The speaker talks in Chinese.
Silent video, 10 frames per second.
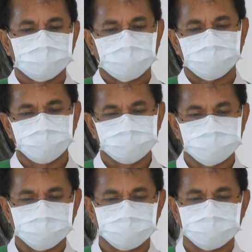他的母
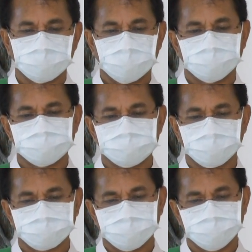亲和
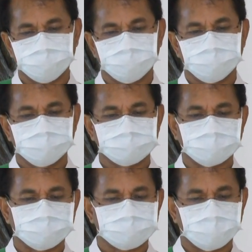兄弟
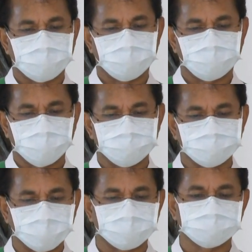站在外
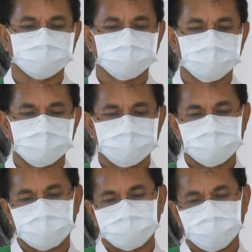边，
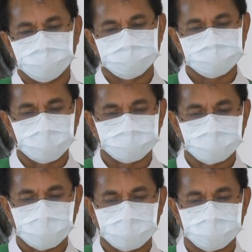想要找
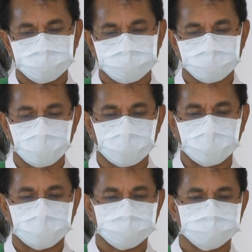他说
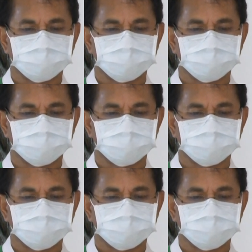话。